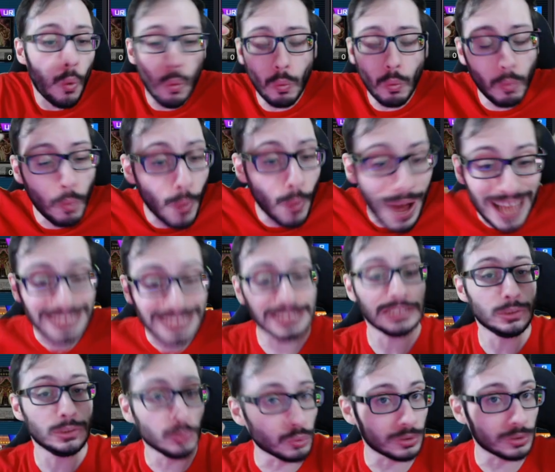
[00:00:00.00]

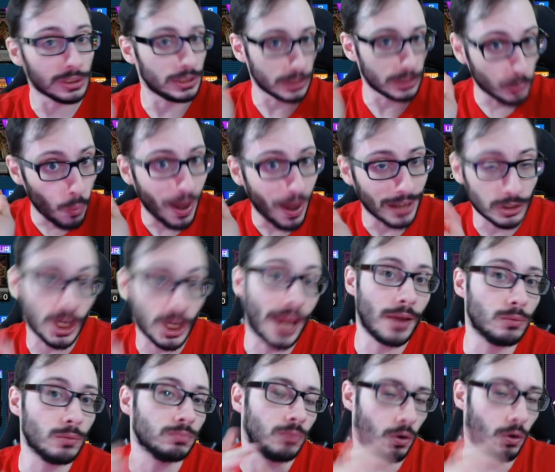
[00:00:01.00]
quasi inutili, qua, cioè,
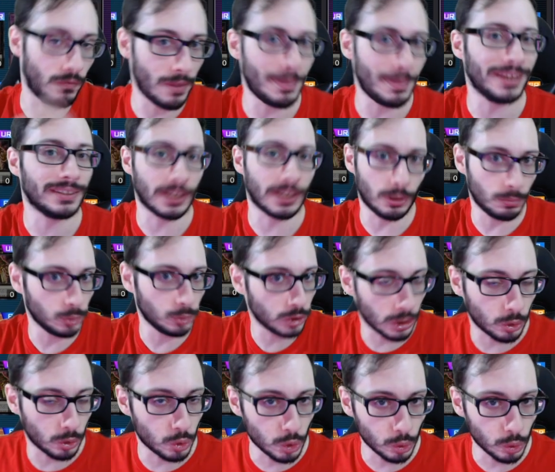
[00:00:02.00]
ovviamente hanno
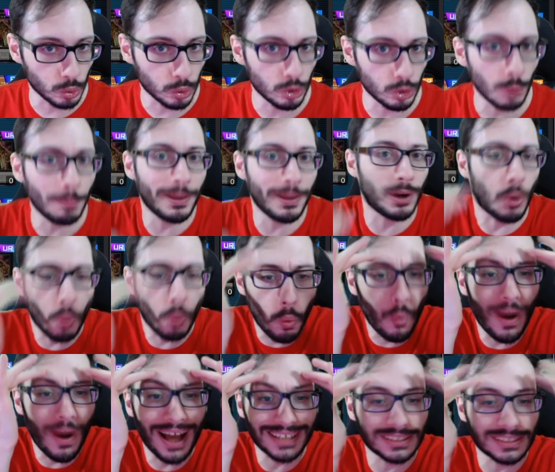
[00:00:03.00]
buttato giù tutto, però
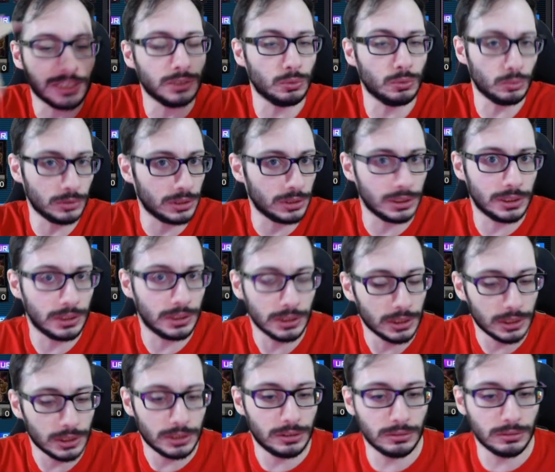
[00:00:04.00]
quasi inutili.
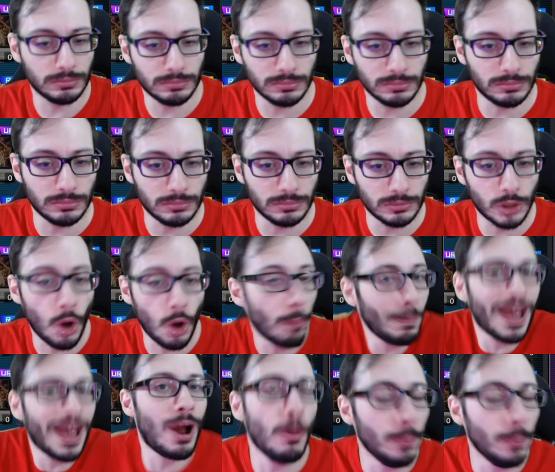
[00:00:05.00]
Non... Ho,
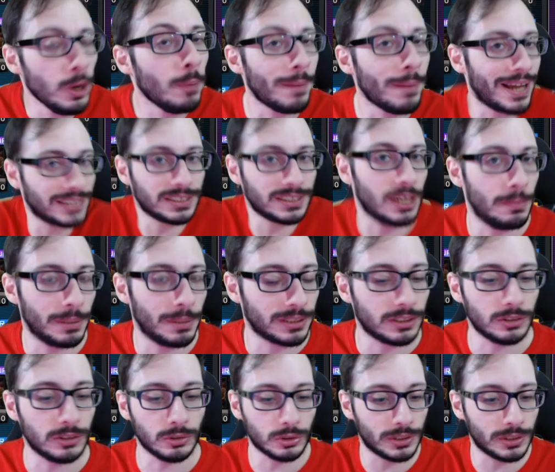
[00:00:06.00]
pe- ho, le ho perse le
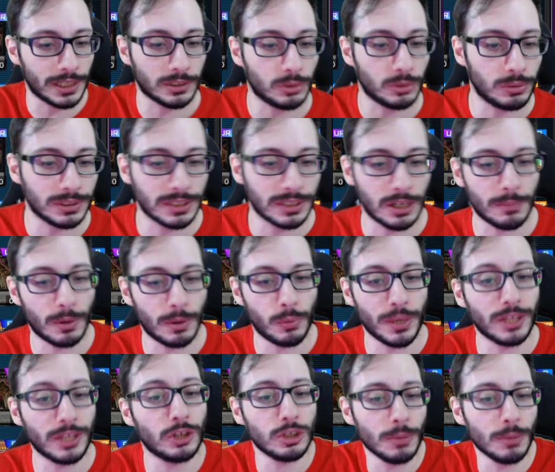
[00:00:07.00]
partite dove ho tirato questa roba
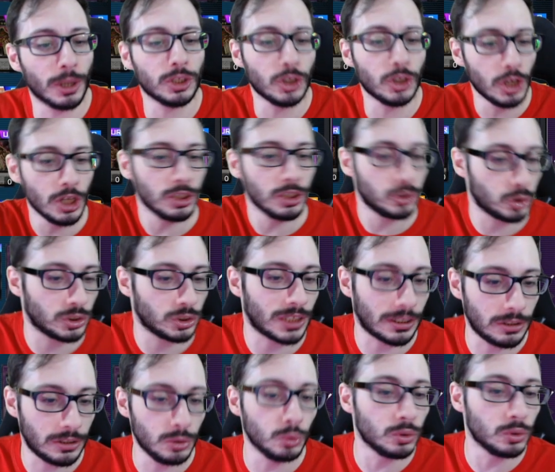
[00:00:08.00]
qui. Ad ogni modo, sono
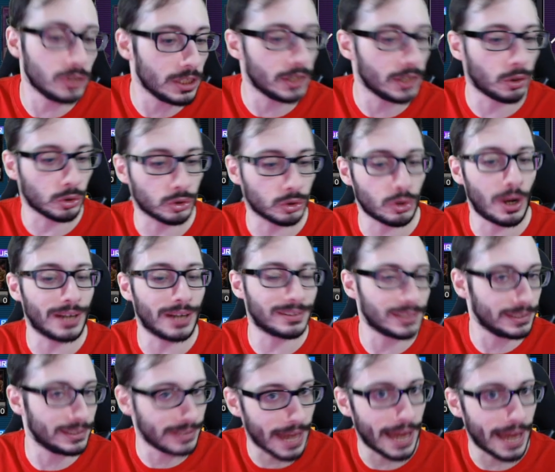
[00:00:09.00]
stati utili contro
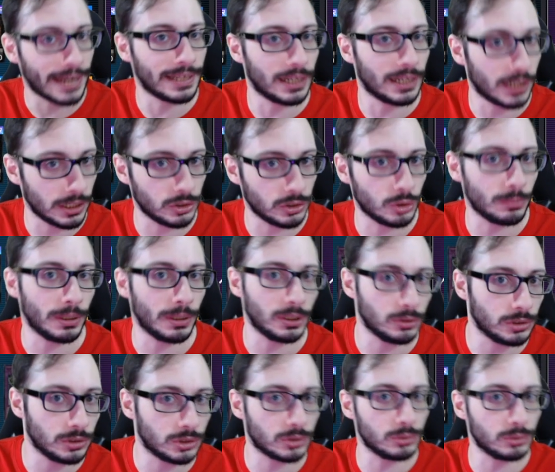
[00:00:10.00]
altri deck che insomma hanno
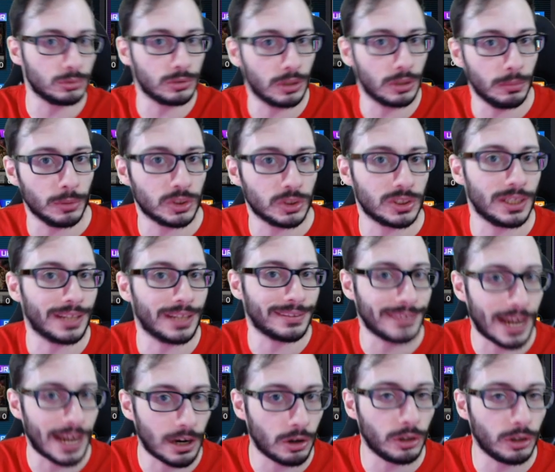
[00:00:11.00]
distrutto Most in
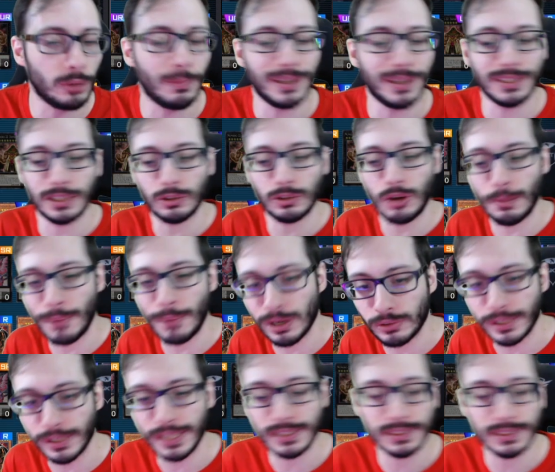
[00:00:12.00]
attacco, hanno baitato la
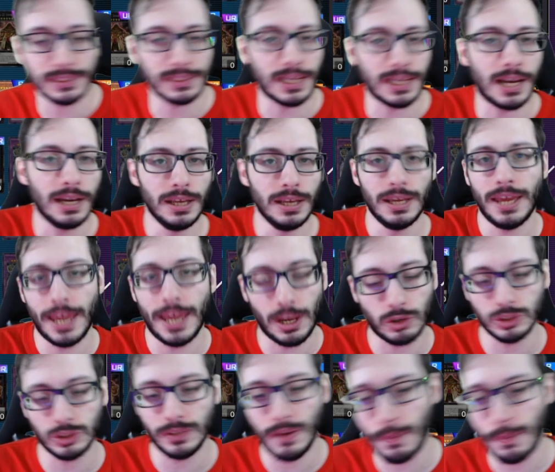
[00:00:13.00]
baronessa e
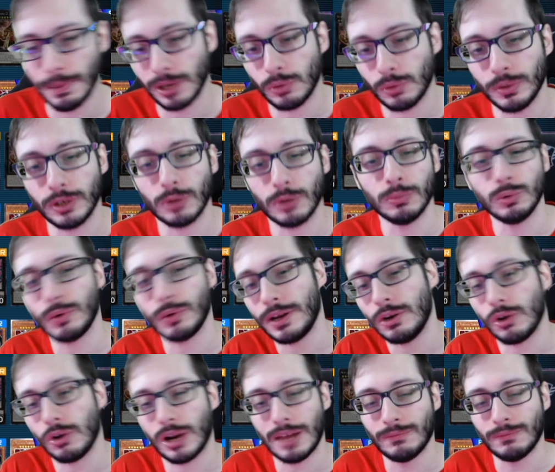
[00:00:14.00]
così via. Per cui comunque il
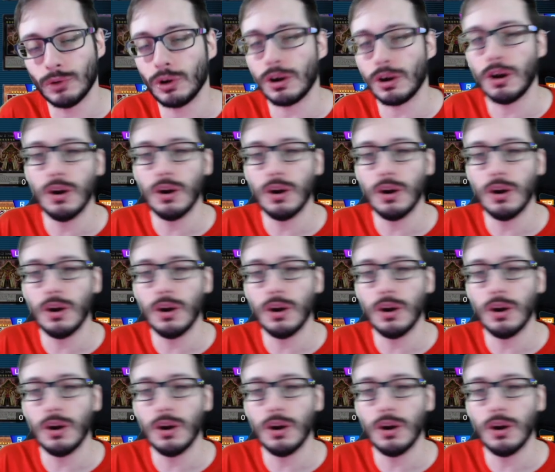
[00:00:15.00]
loro lavoro